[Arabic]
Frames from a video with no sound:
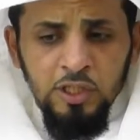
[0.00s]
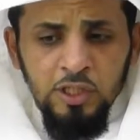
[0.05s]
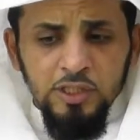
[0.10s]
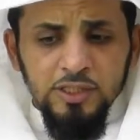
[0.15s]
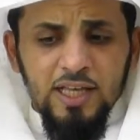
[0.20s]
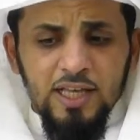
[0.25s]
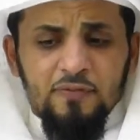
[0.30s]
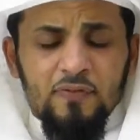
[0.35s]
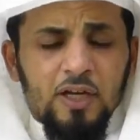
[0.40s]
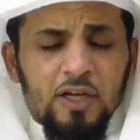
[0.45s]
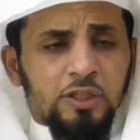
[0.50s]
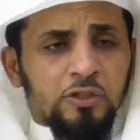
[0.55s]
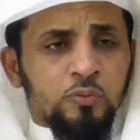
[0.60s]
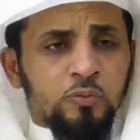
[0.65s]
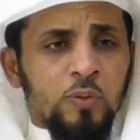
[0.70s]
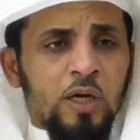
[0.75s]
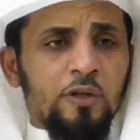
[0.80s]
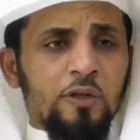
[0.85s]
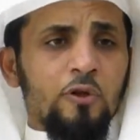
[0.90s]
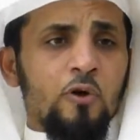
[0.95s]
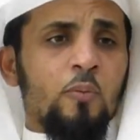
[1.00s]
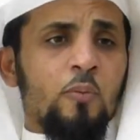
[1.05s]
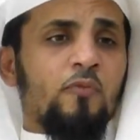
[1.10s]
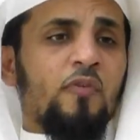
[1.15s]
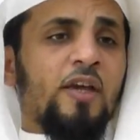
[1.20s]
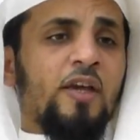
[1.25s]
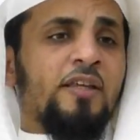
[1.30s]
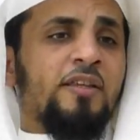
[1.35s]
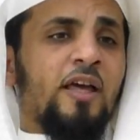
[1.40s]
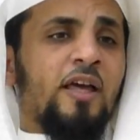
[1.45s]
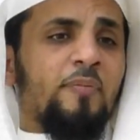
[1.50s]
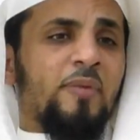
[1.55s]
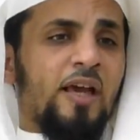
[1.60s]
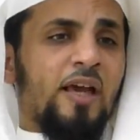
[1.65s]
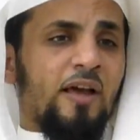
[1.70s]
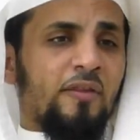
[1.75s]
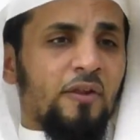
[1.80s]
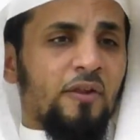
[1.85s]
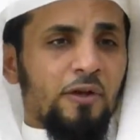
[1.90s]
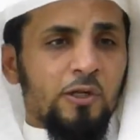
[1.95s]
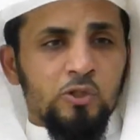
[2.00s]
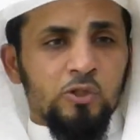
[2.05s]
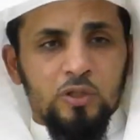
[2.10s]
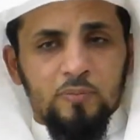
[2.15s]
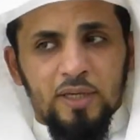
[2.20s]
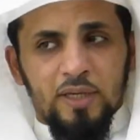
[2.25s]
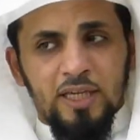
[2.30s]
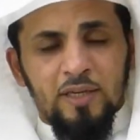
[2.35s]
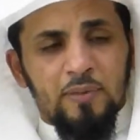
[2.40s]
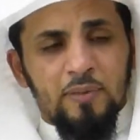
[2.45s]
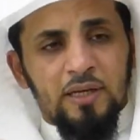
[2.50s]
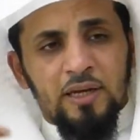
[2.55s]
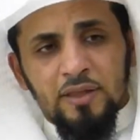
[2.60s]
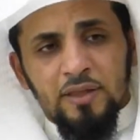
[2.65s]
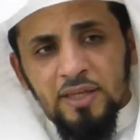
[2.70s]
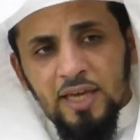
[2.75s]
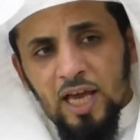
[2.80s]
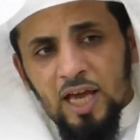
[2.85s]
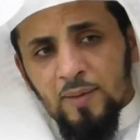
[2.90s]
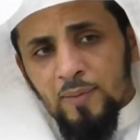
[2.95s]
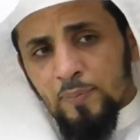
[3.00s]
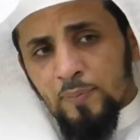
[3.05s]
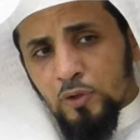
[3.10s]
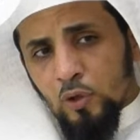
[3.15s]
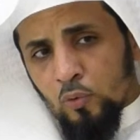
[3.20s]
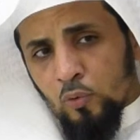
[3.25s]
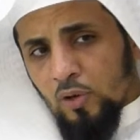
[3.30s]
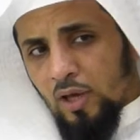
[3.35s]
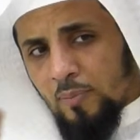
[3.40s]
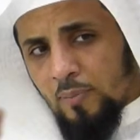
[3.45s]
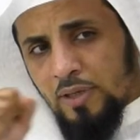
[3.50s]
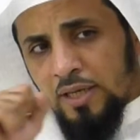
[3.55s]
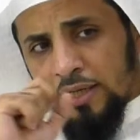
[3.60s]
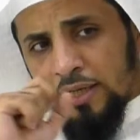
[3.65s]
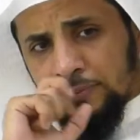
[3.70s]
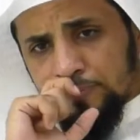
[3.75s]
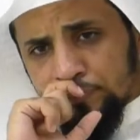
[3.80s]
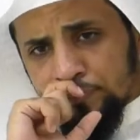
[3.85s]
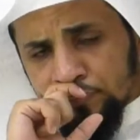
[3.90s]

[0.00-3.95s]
صافحت بعضهم فإذا بهذا الرجل مهيب الذي أحببته قبل